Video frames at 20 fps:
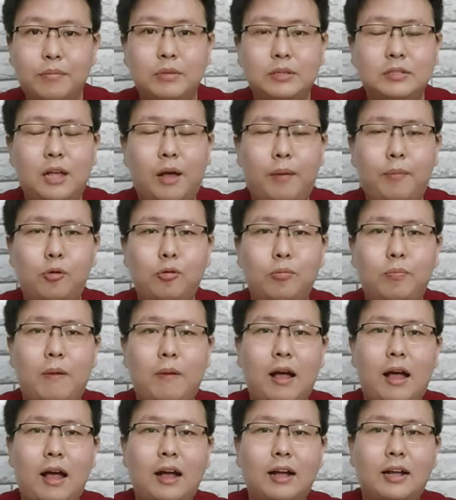bisa
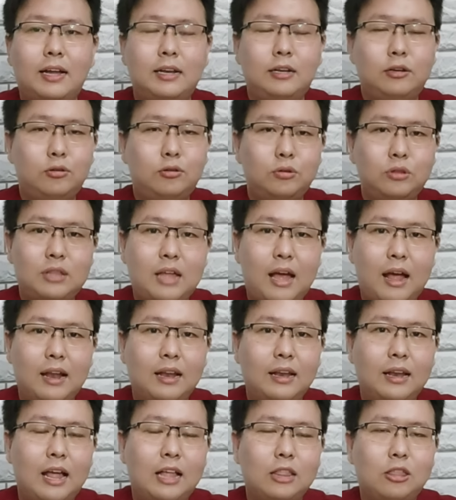berupa
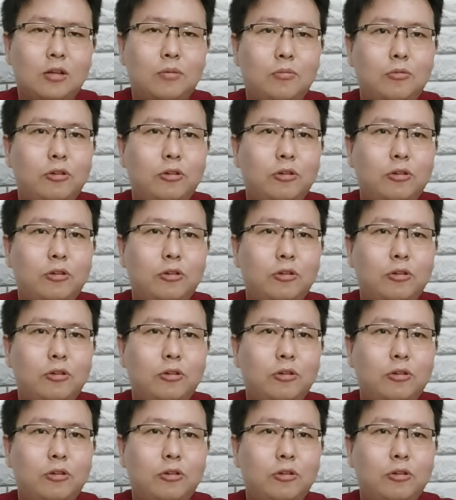kedutan atau